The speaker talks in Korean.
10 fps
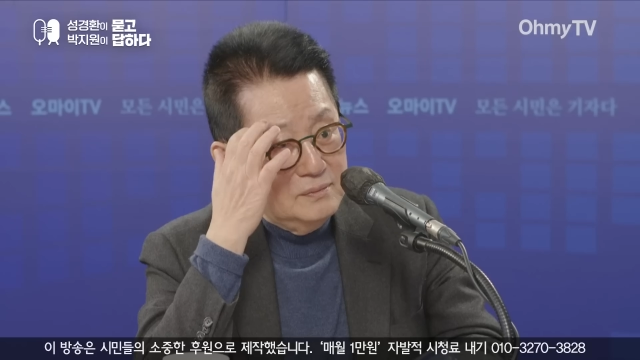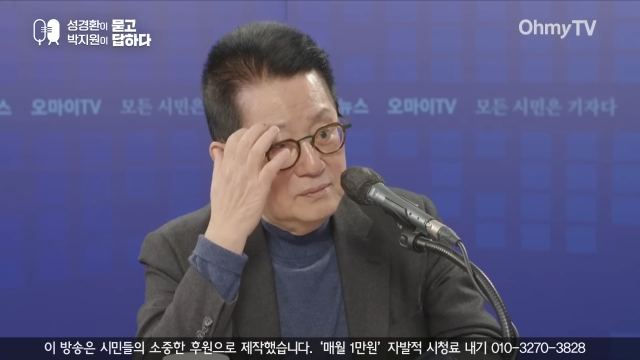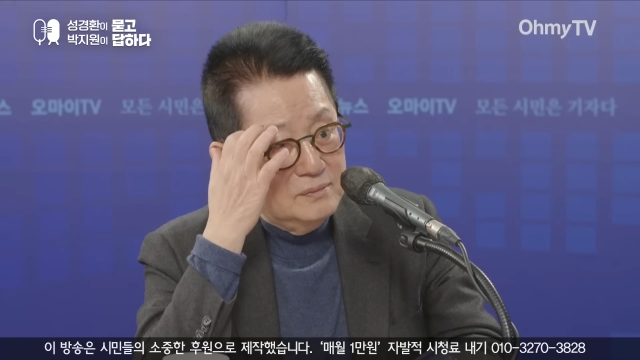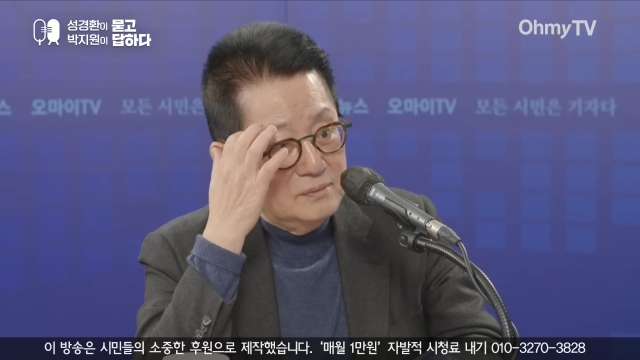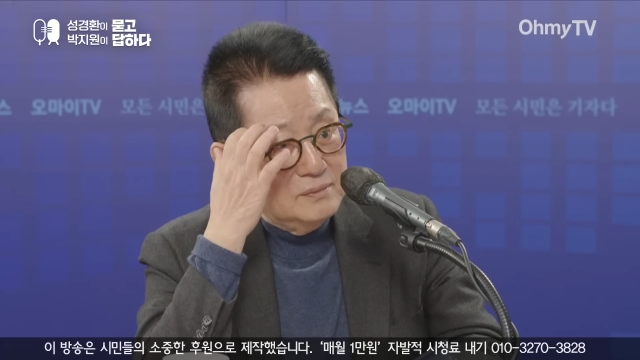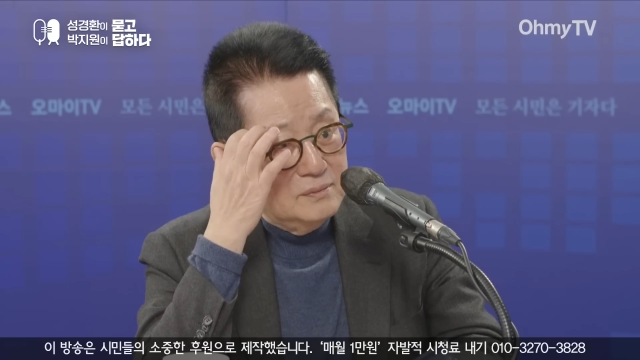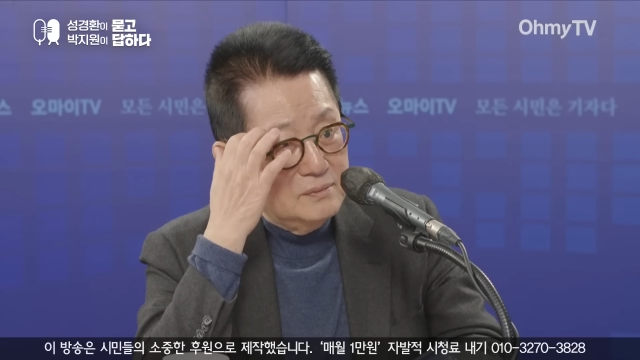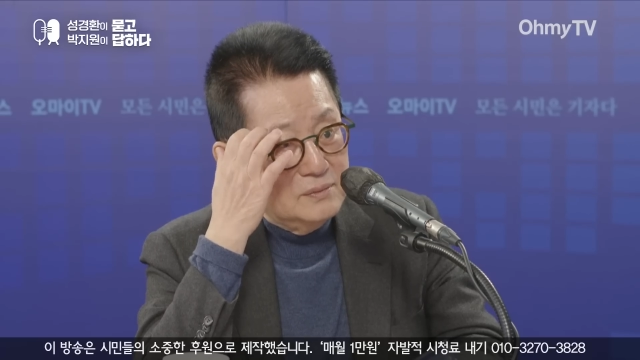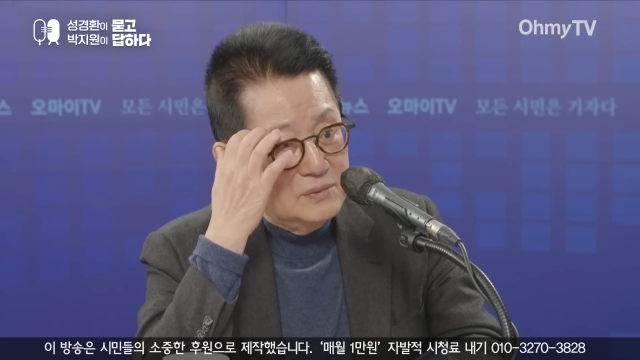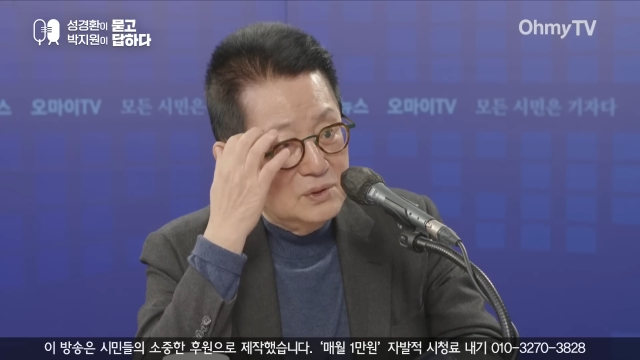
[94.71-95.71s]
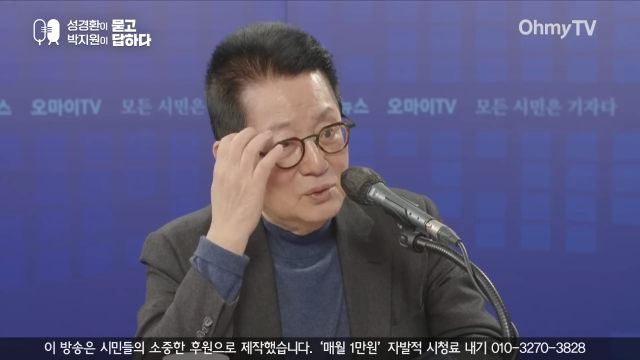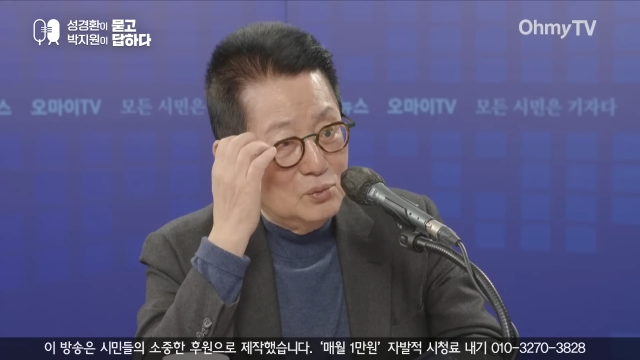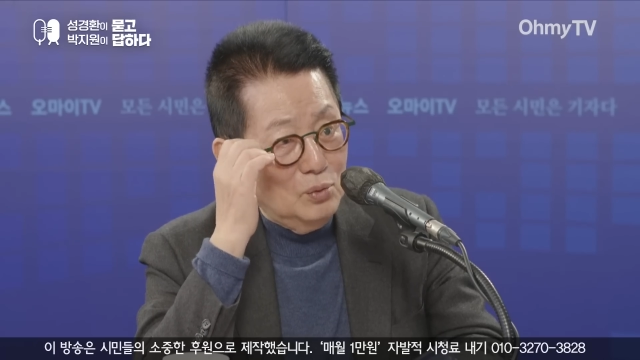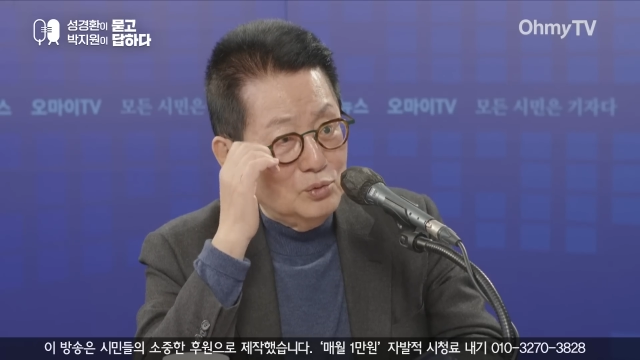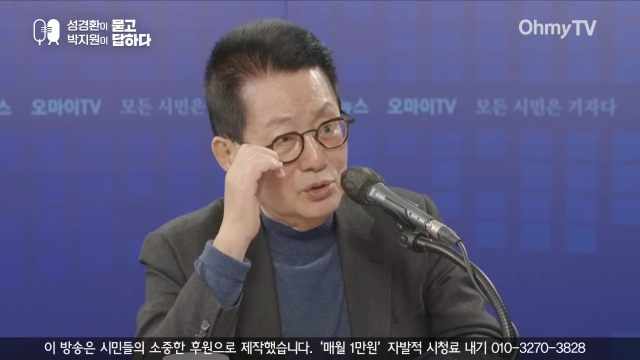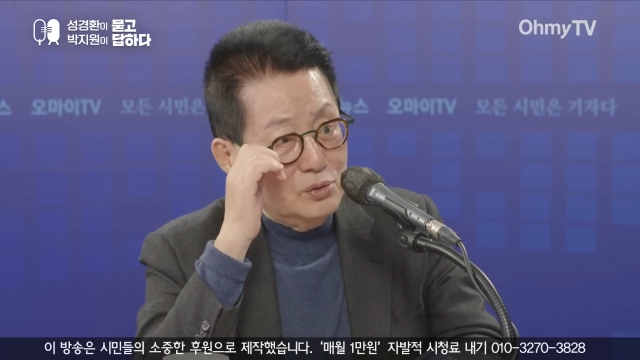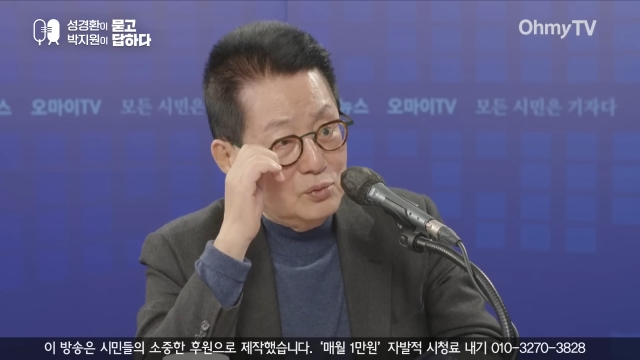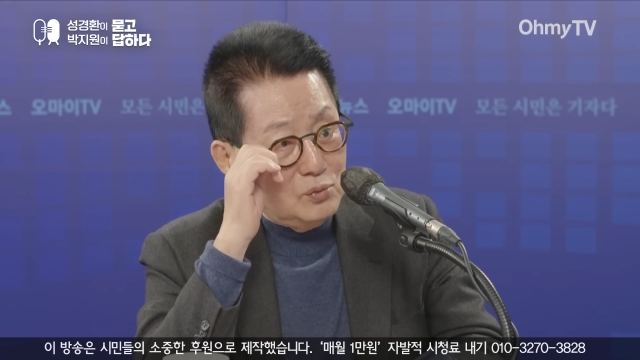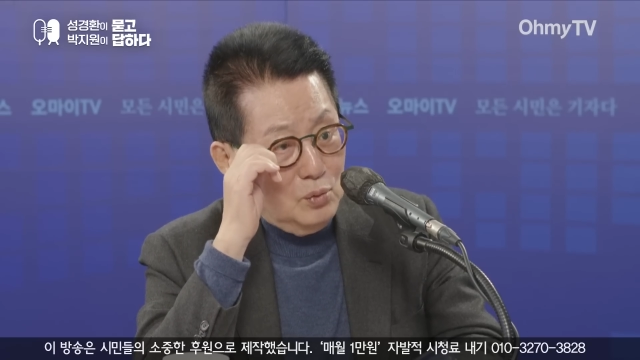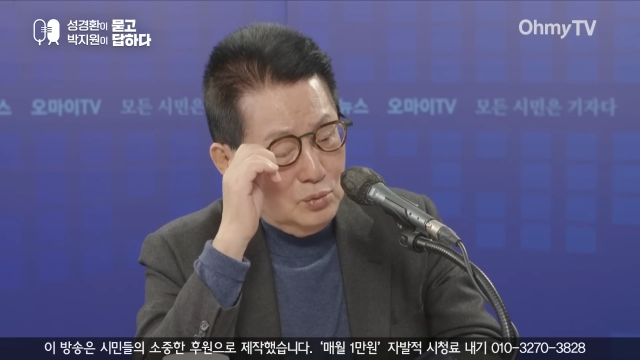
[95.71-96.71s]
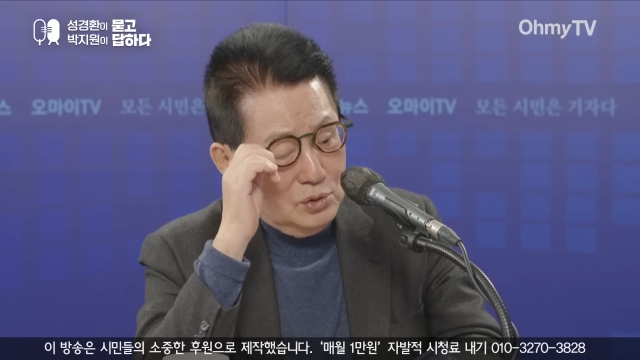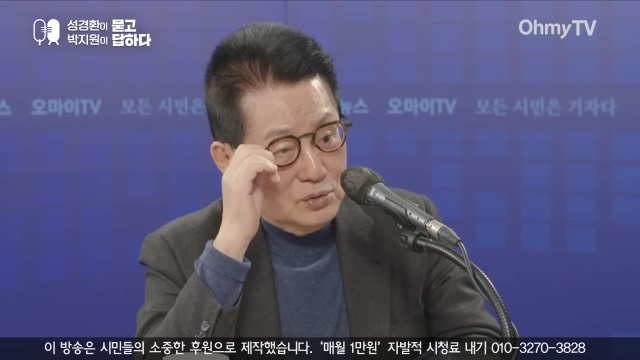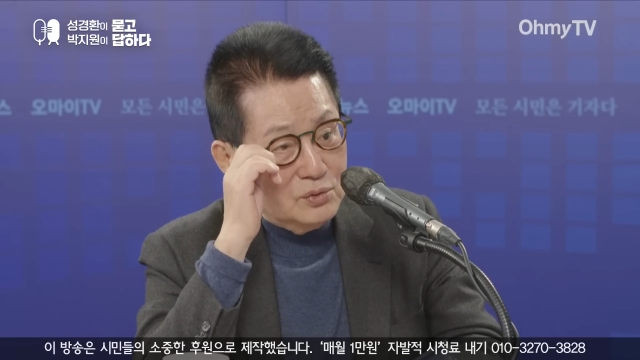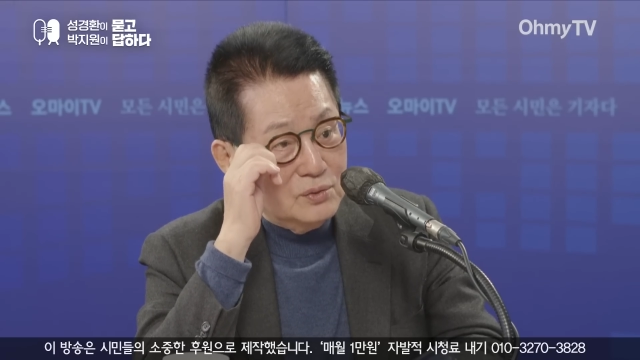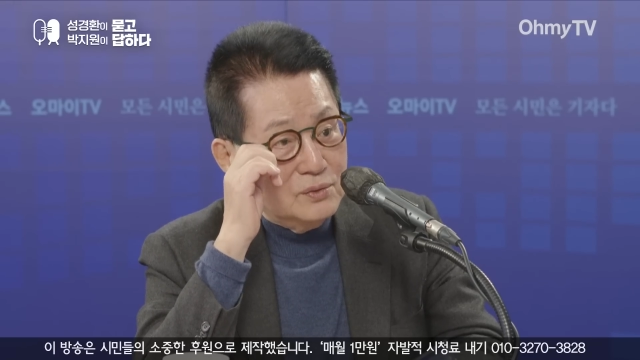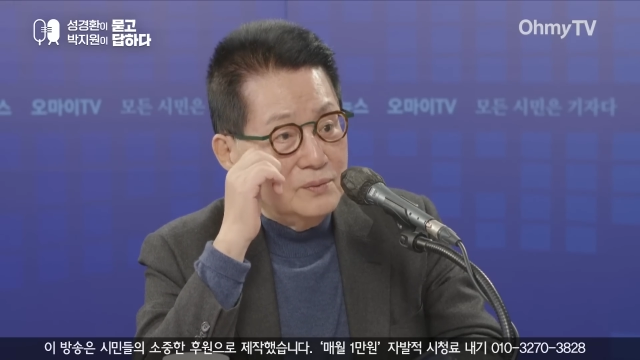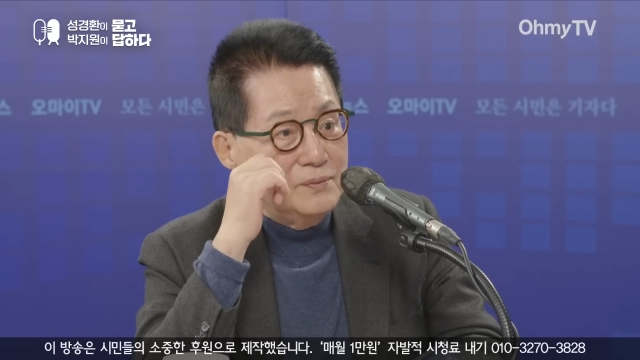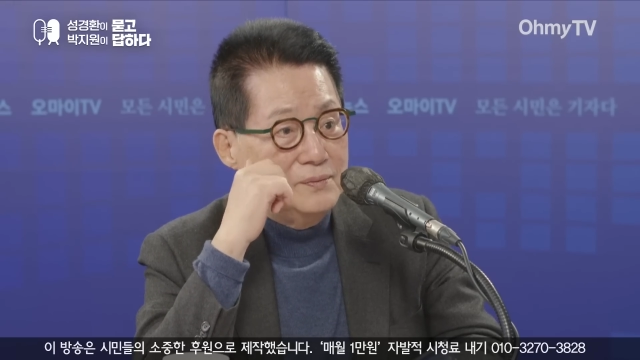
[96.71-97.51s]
아직은? 아, 고문이, 어, 고문 있죠. 고문 어, 고문